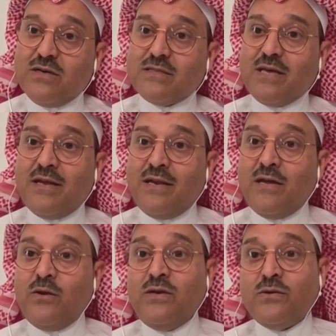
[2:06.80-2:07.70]
الخطه
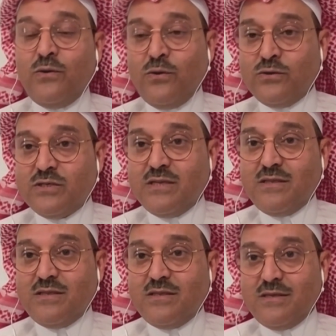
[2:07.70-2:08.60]
ان نوجد
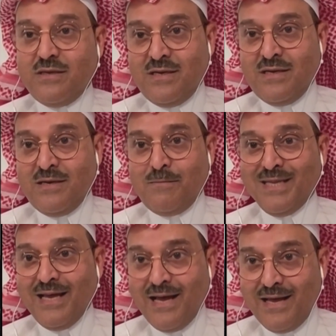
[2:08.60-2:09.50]

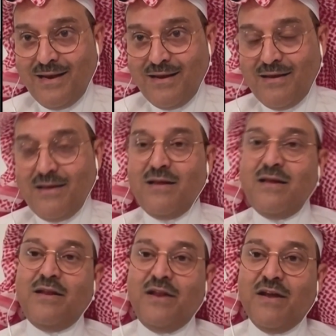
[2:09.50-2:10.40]
بدائل
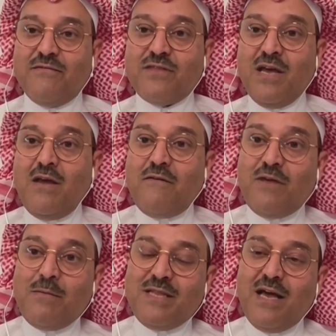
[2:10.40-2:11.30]
للنفط
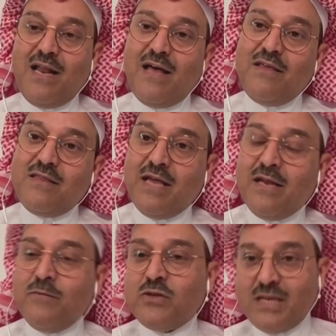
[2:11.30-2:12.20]
فالبدائل هذه
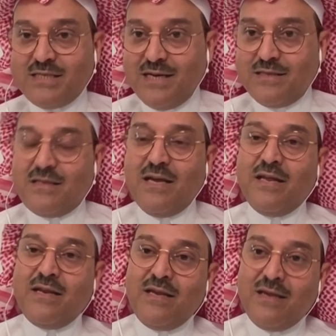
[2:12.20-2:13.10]
تعني منتجات
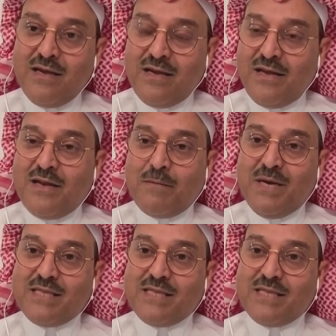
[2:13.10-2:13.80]
تعني انك